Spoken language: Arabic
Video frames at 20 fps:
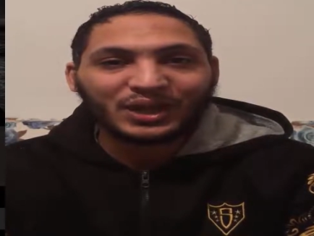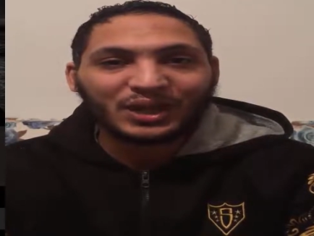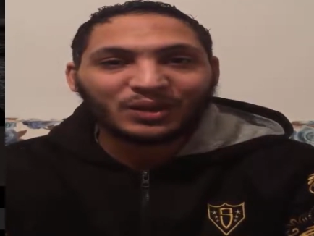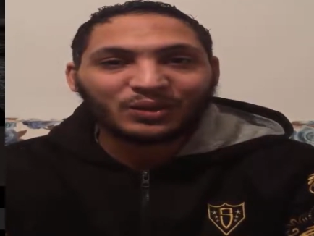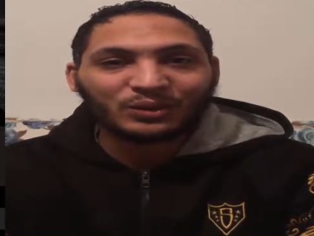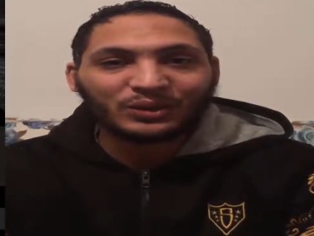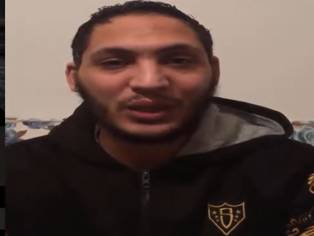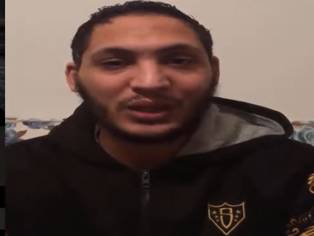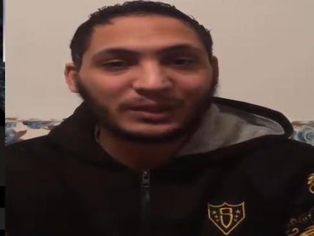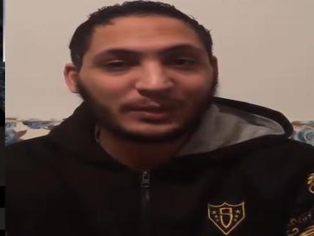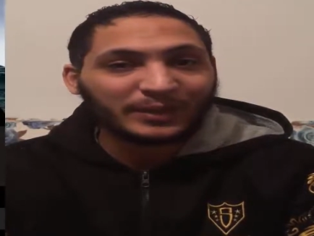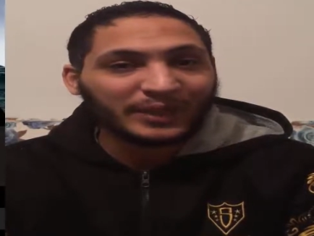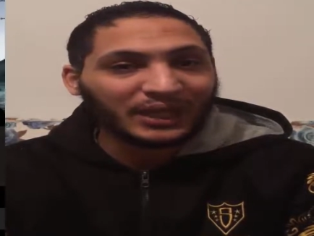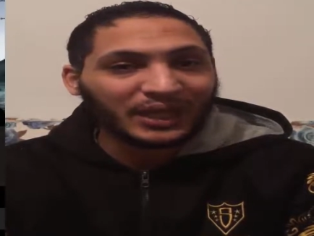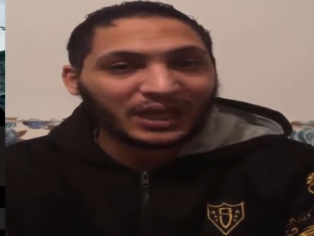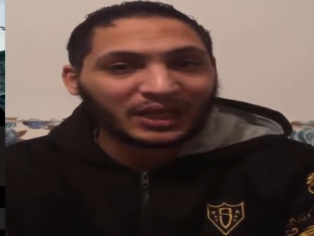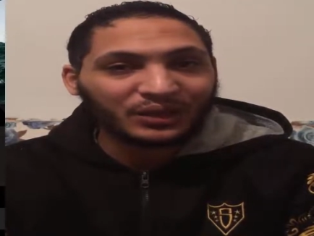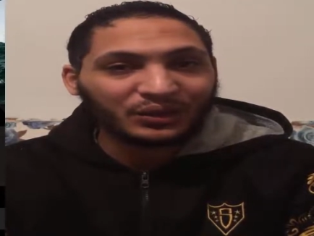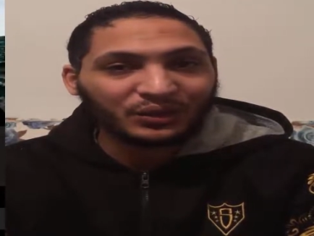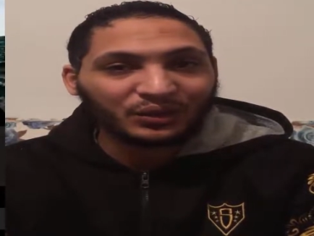أو
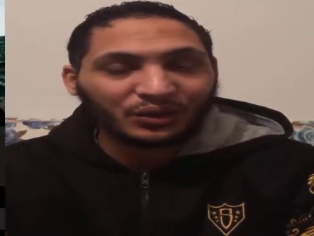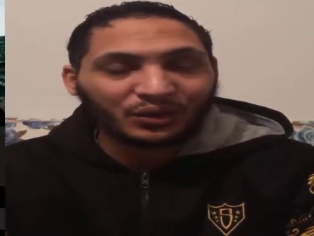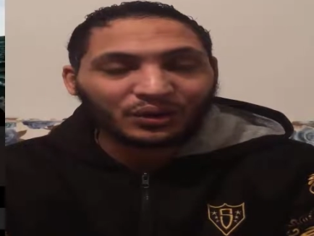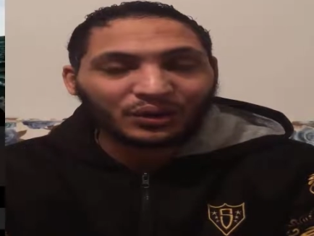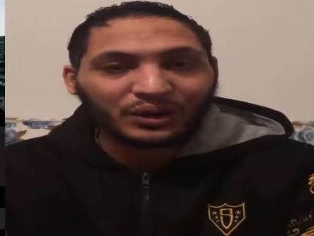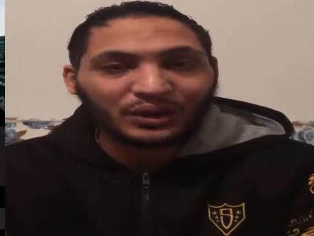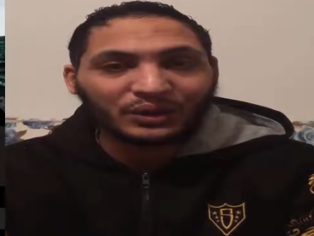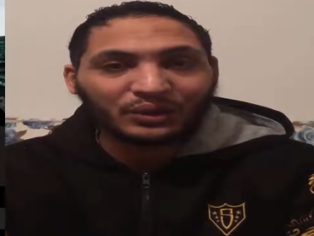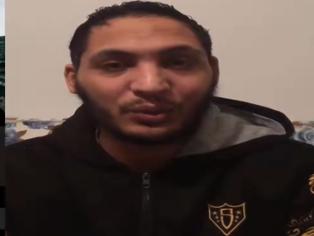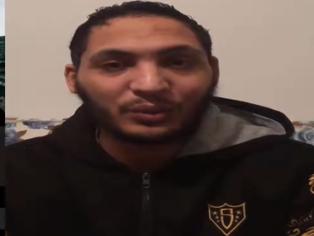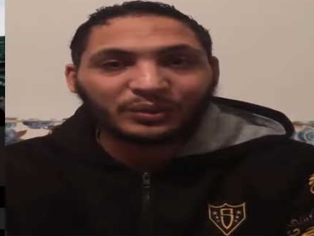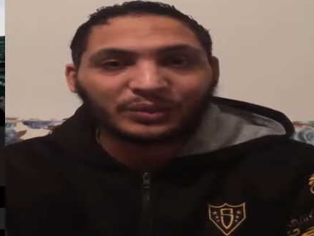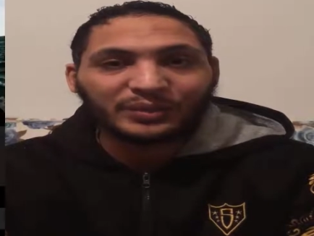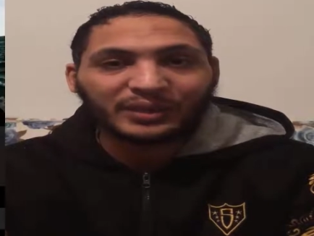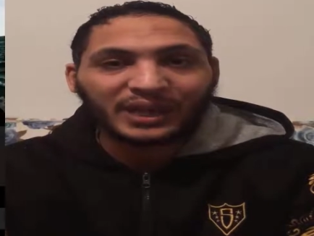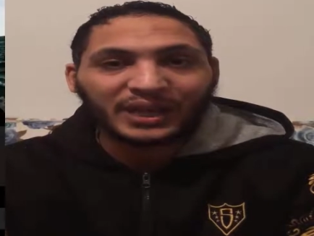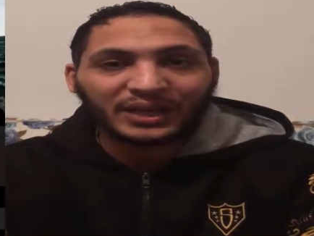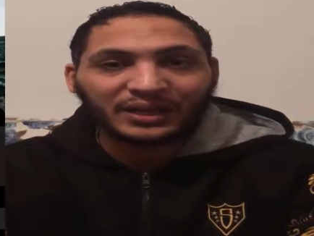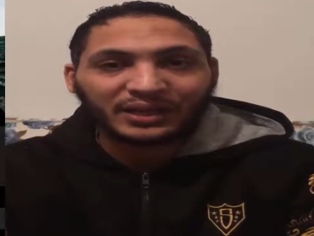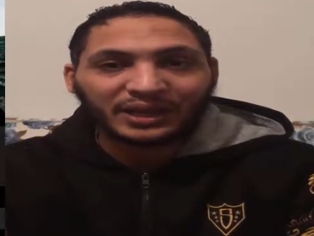تطبيق أندرويد
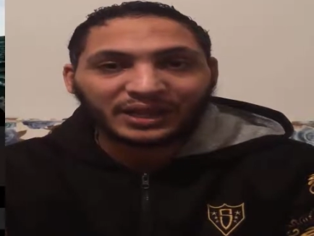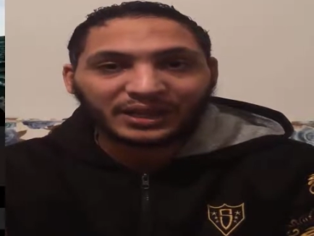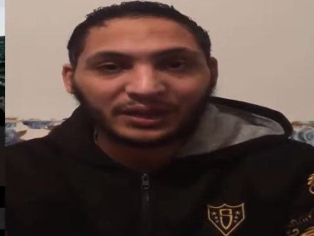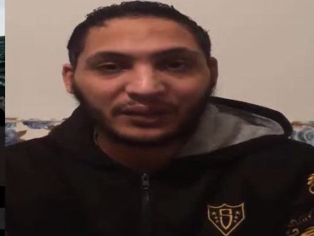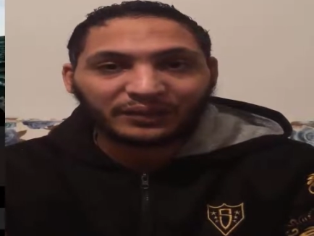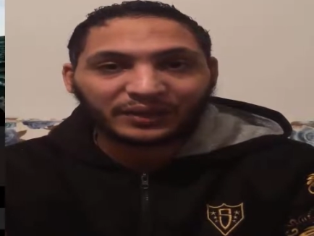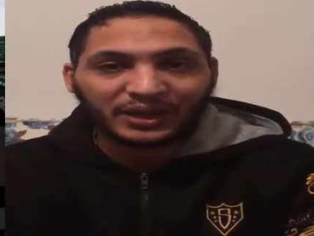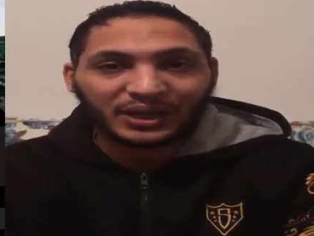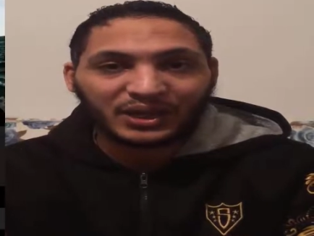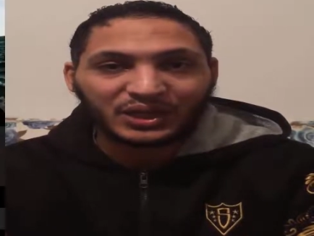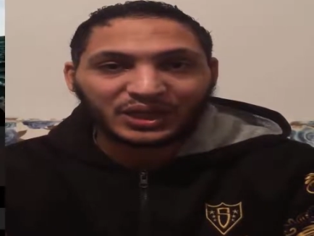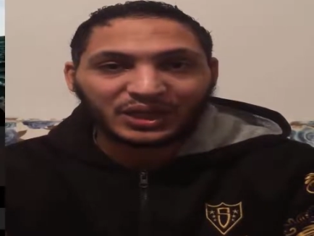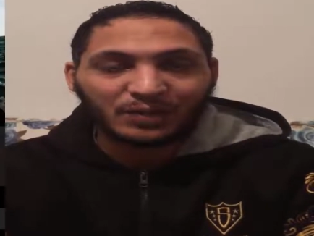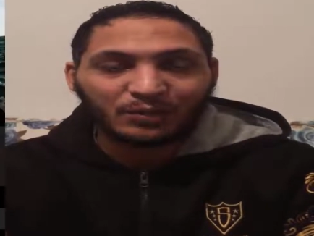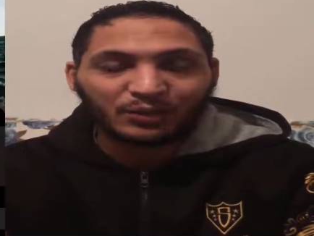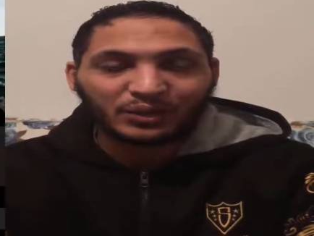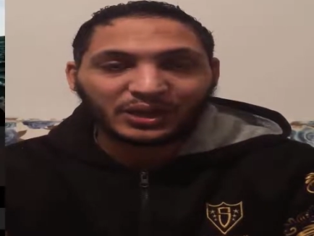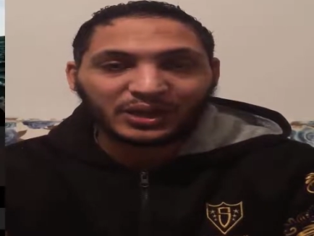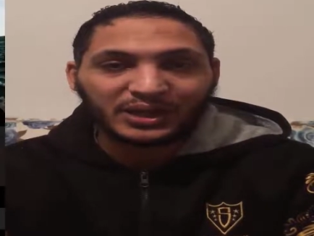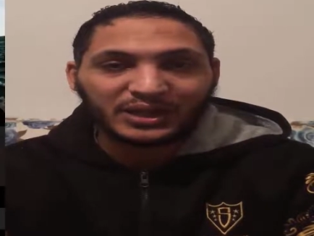بإمكانك تحرك فيه الأشياء
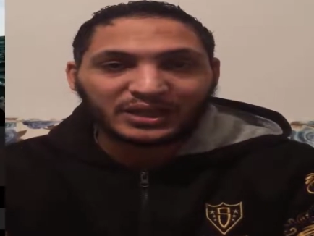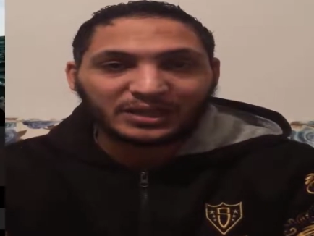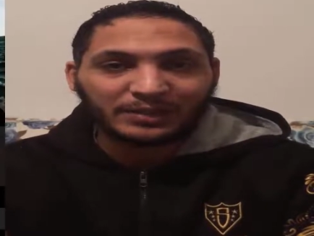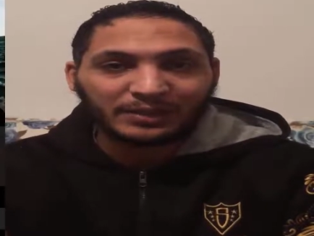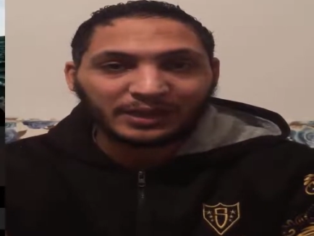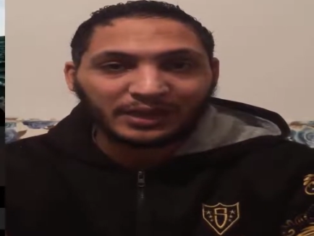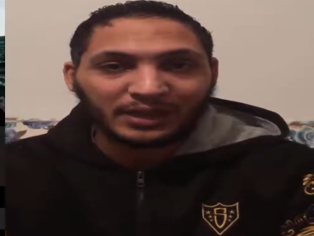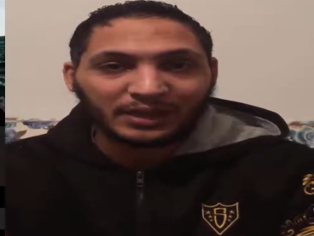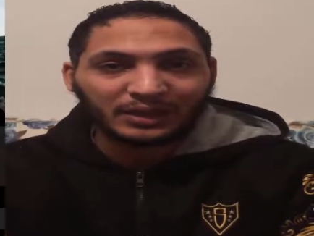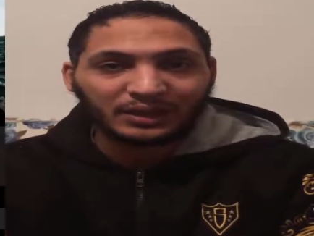المناسبة